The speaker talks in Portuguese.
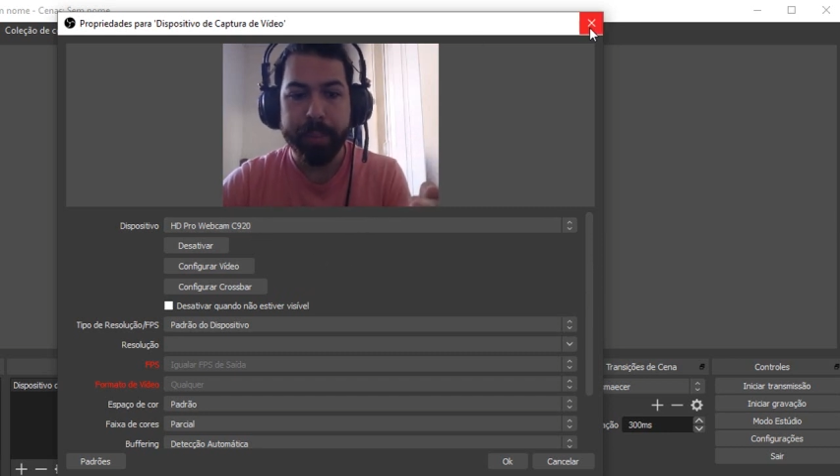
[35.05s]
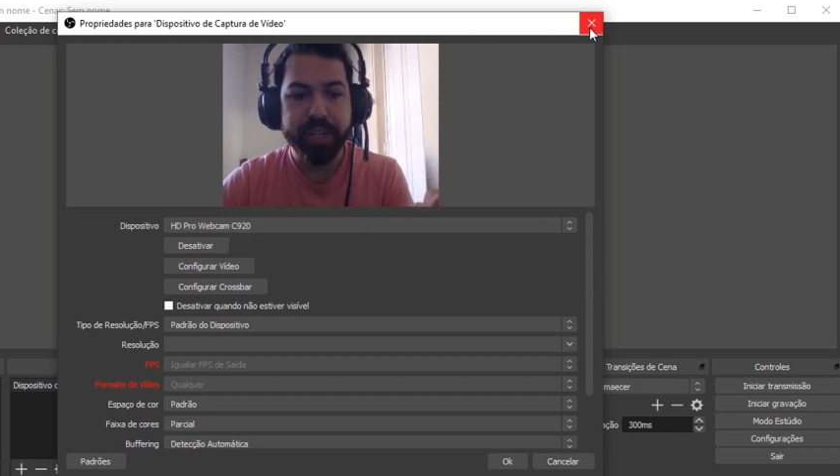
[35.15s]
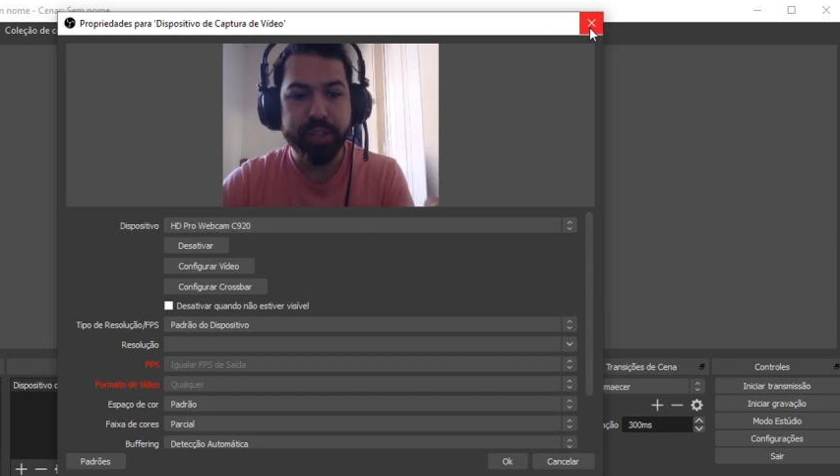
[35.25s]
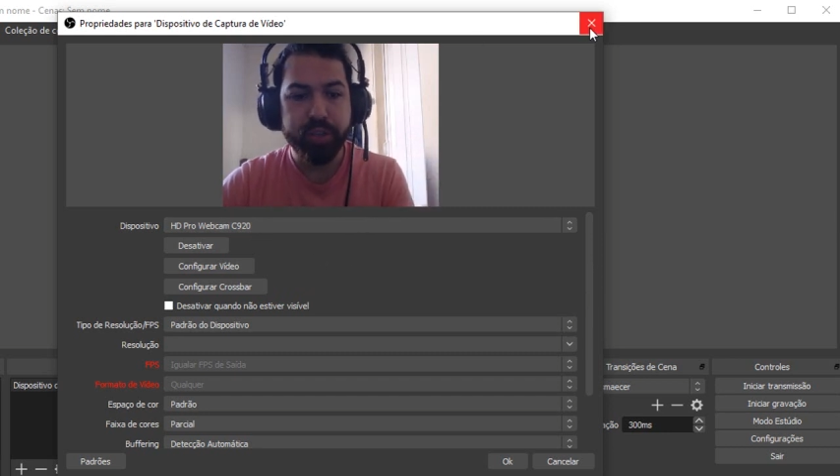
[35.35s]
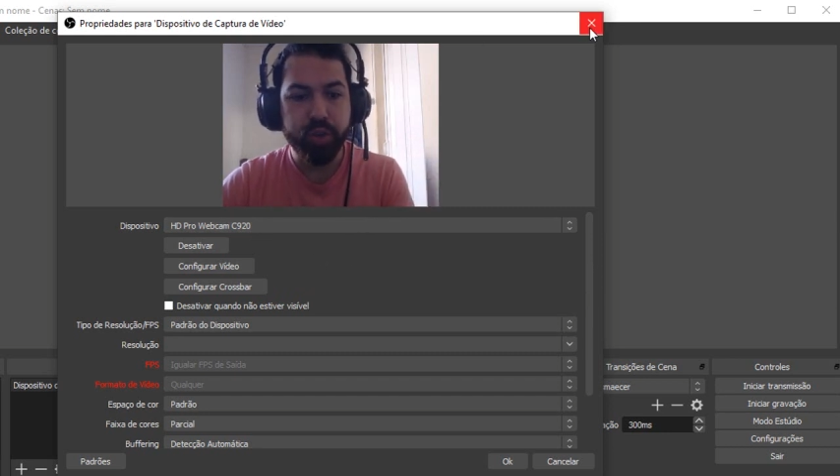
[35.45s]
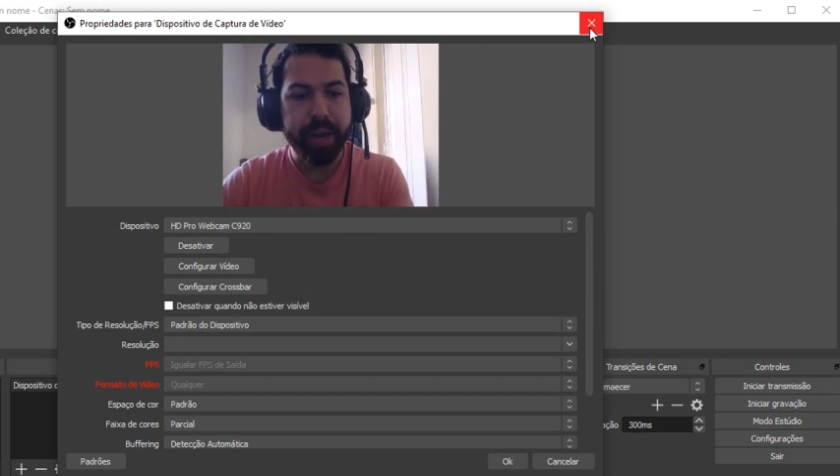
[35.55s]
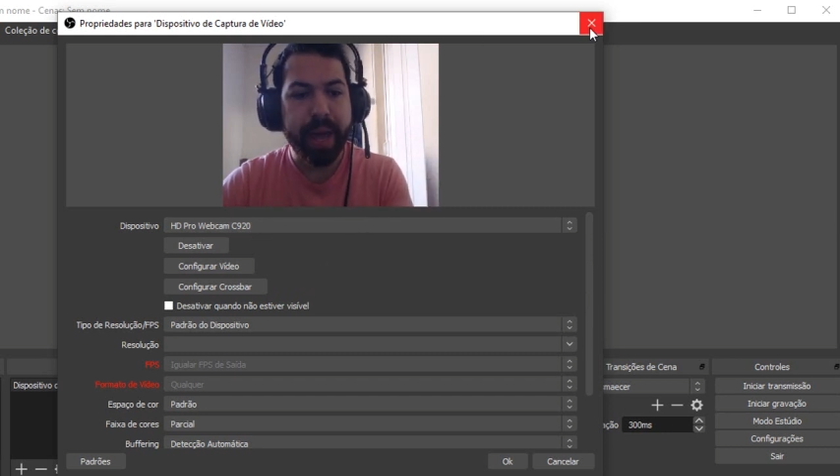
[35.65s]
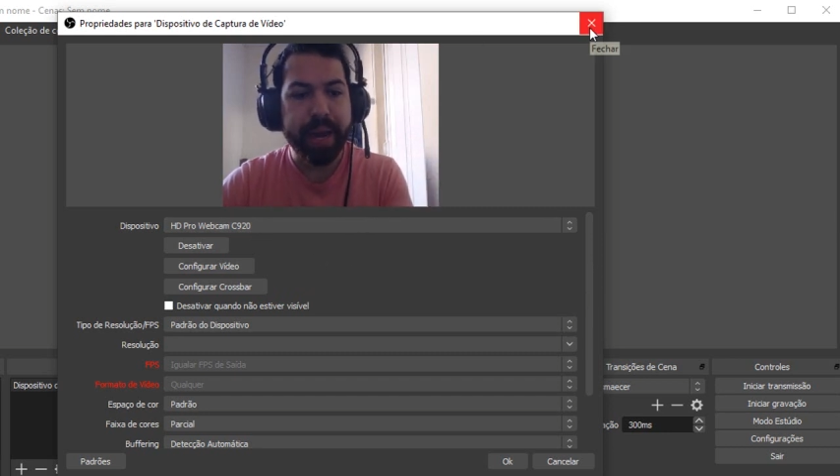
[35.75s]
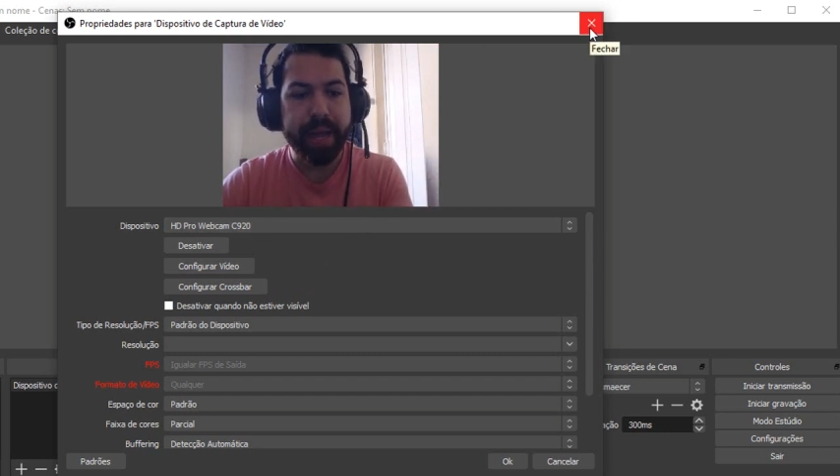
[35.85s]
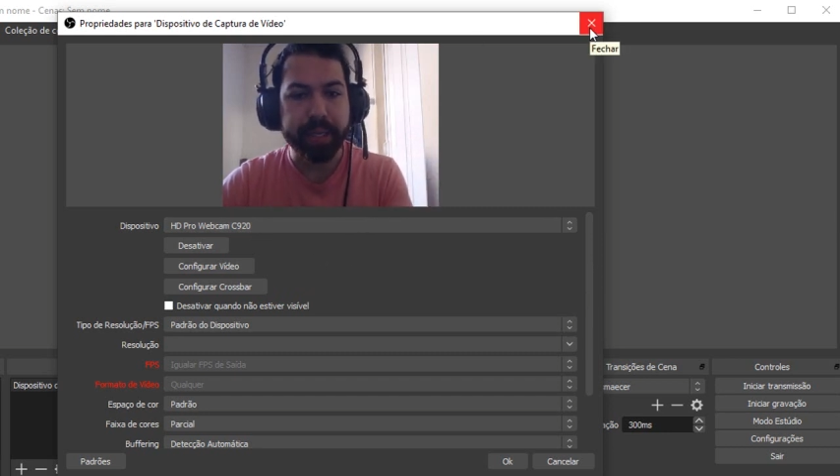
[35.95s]
adicionar
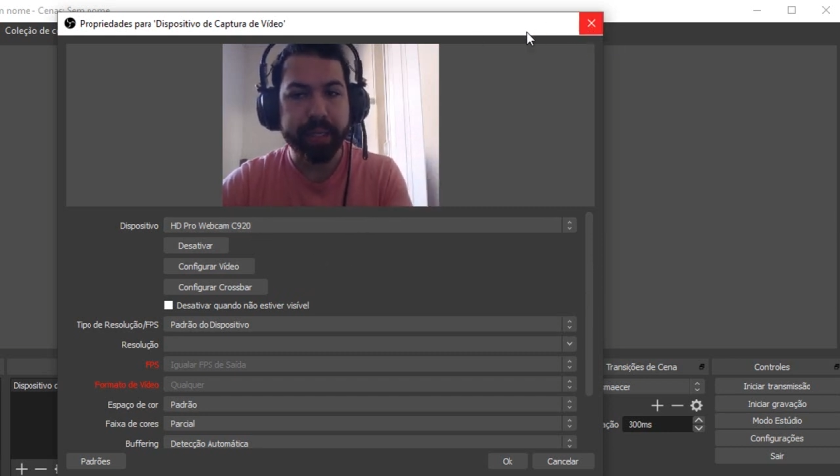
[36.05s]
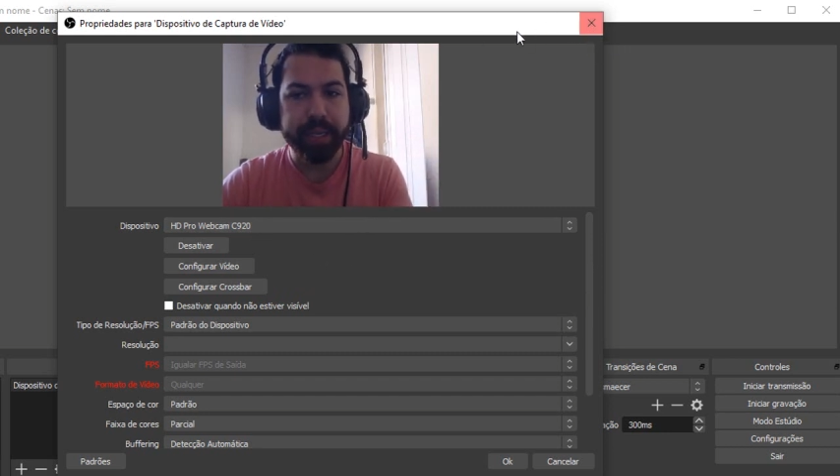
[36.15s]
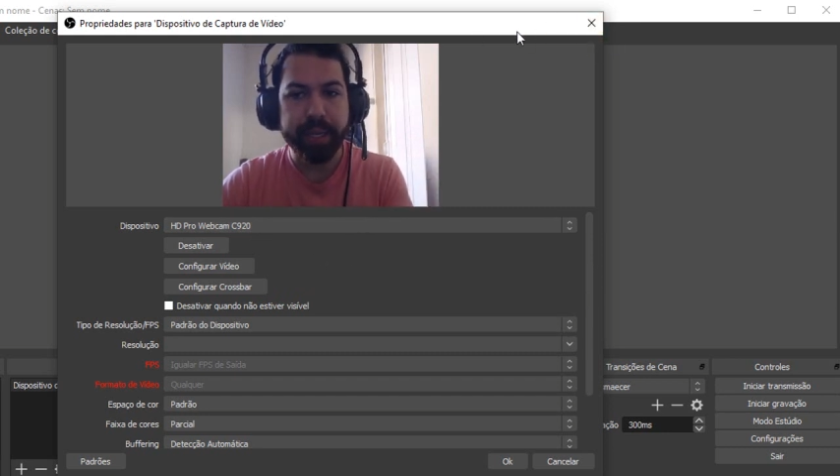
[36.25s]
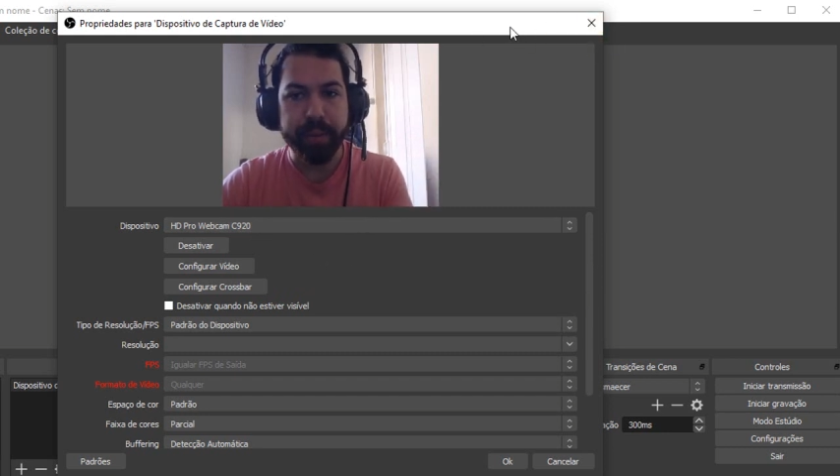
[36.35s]
ela aqui, né?